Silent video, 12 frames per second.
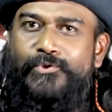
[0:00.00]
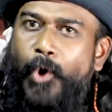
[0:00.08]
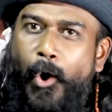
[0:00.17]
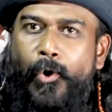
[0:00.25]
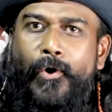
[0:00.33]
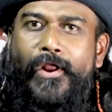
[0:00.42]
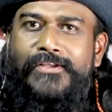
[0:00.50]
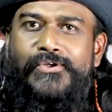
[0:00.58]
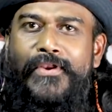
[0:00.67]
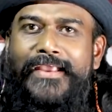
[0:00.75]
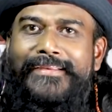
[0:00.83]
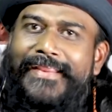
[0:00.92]
তখন
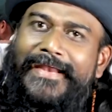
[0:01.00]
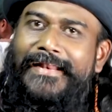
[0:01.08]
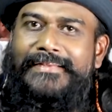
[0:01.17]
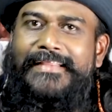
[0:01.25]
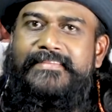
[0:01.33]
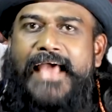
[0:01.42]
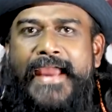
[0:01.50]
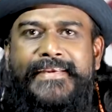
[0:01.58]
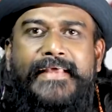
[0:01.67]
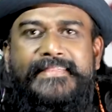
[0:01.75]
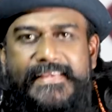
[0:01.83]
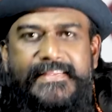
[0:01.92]
আসলে ক্রিকেটারদের
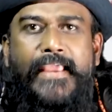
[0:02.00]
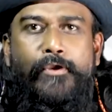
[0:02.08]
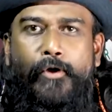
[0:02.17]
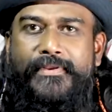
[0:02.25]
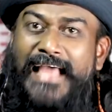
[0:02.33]
দায়টা দিতেই হবে